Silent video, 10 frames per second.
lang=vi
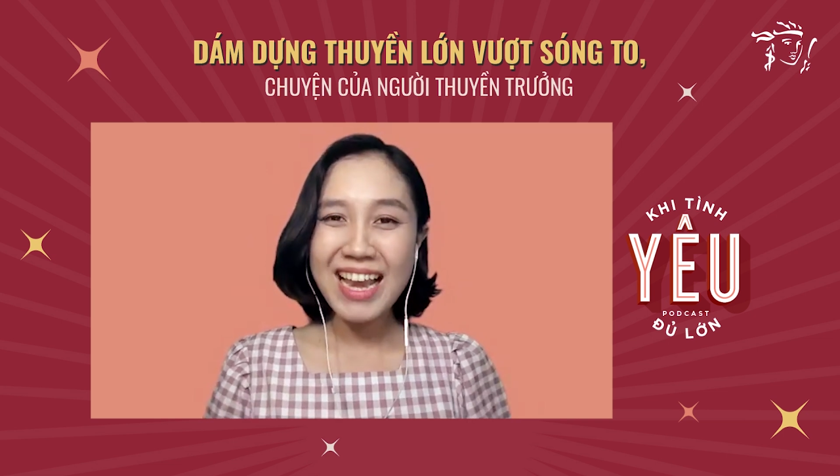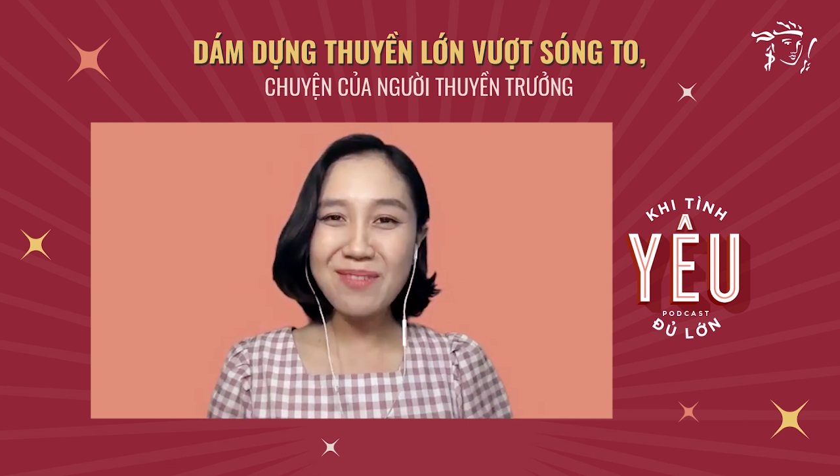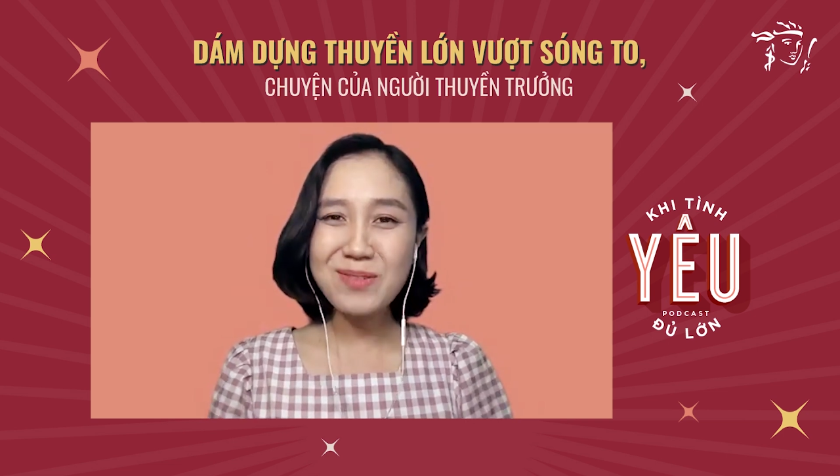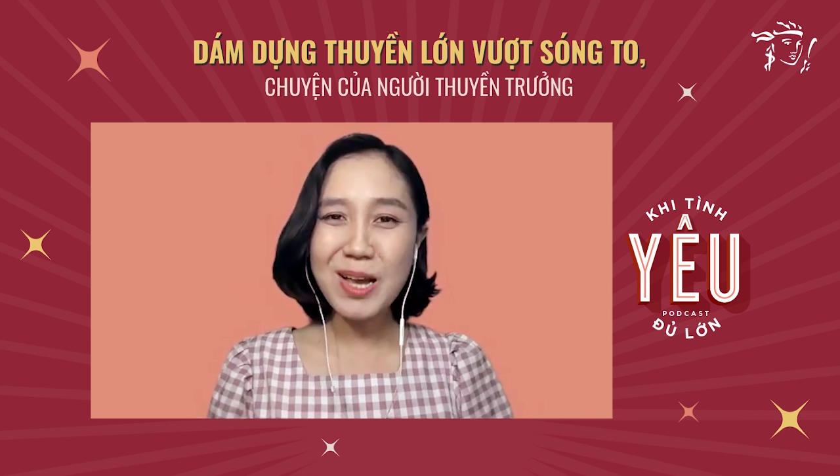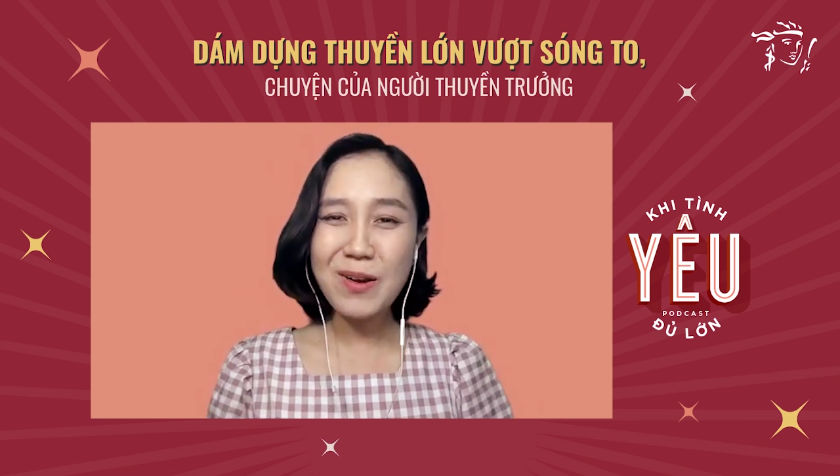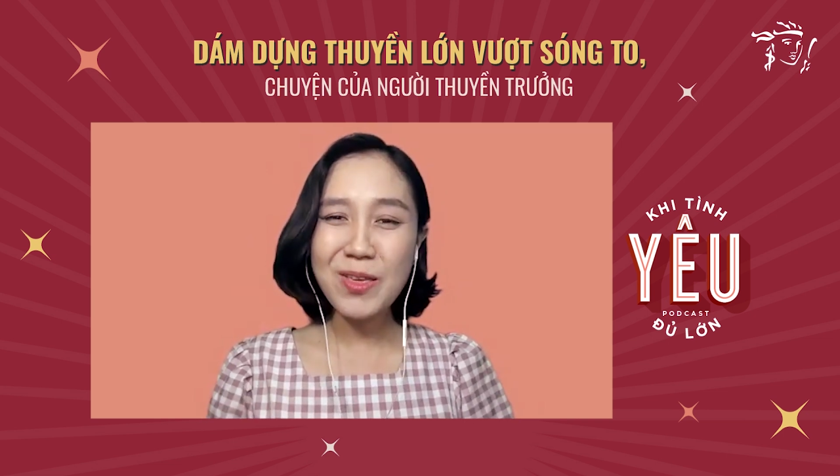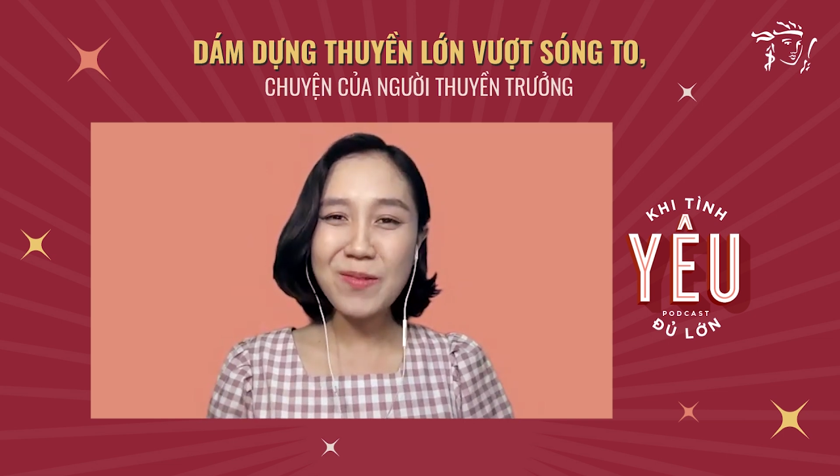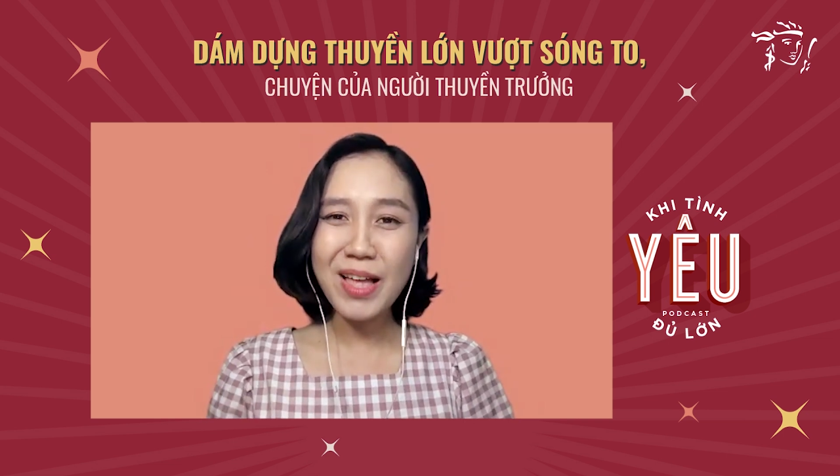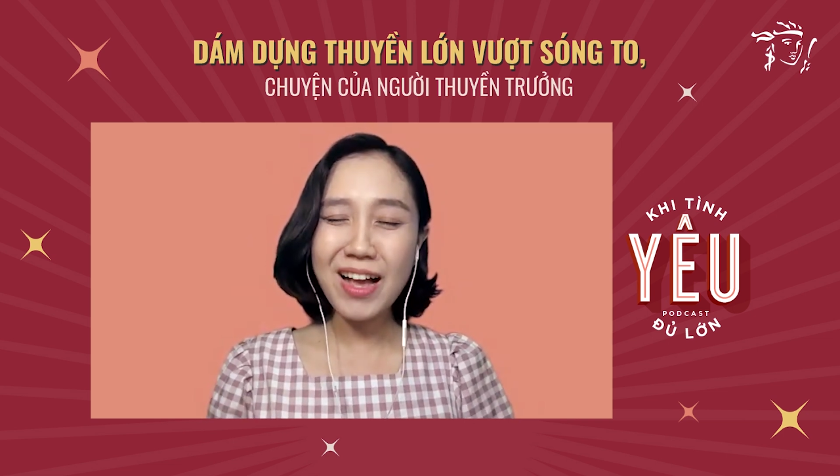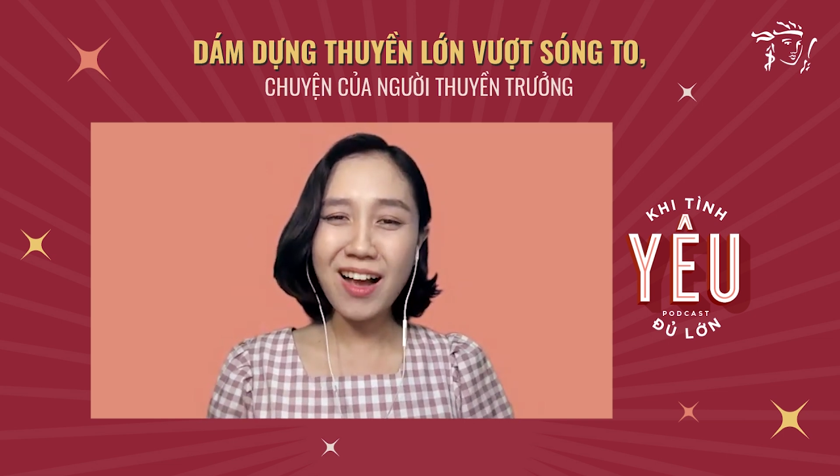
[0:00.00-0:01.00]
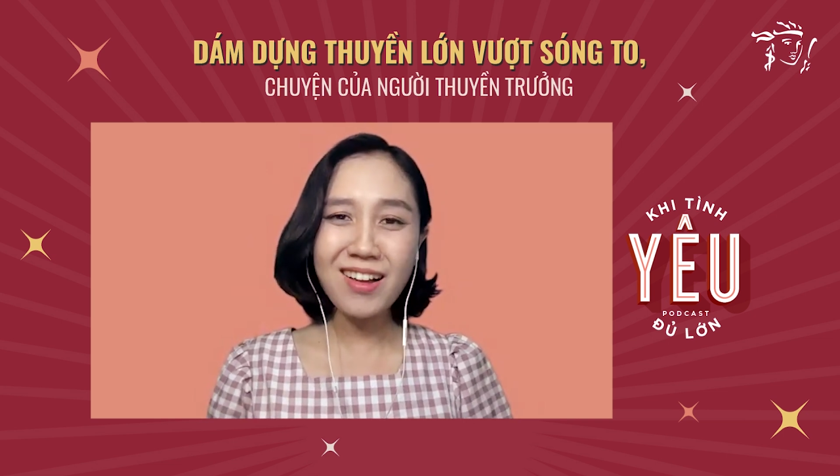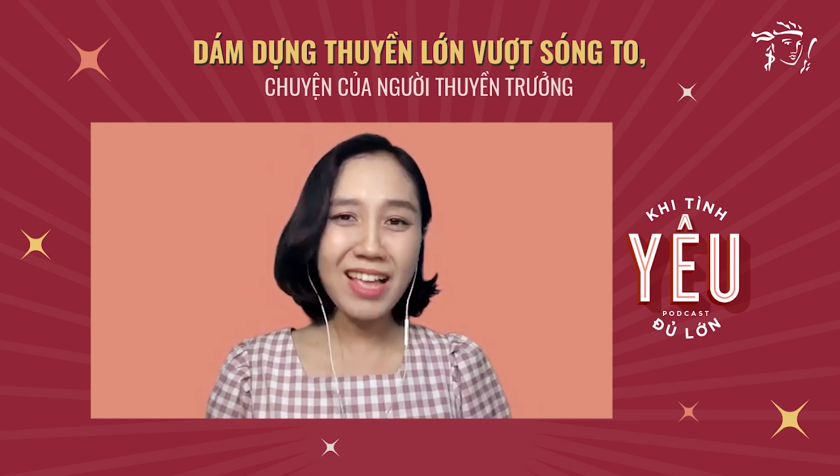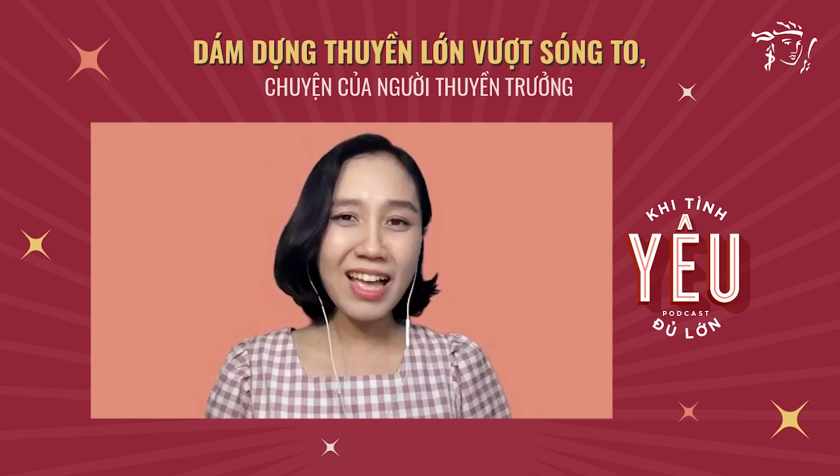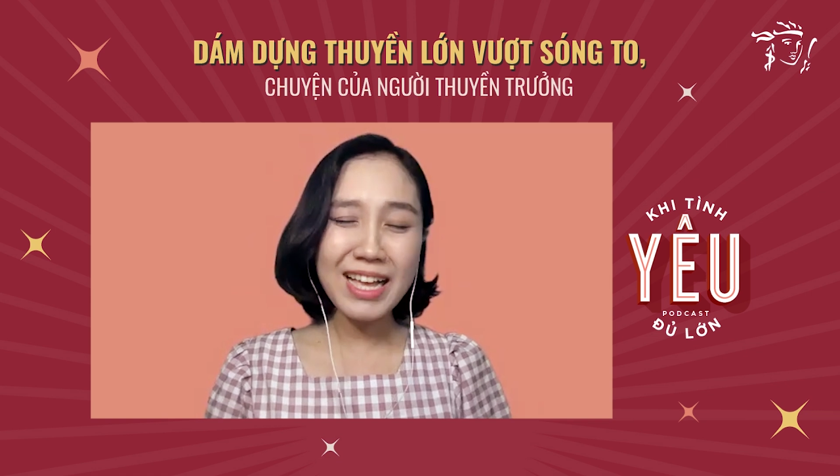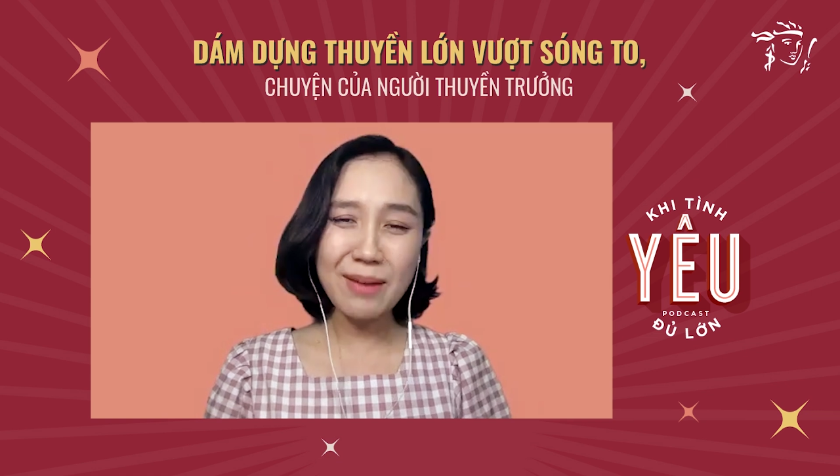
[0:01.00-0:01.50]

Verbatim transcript: Làm sao để chúng ta có thể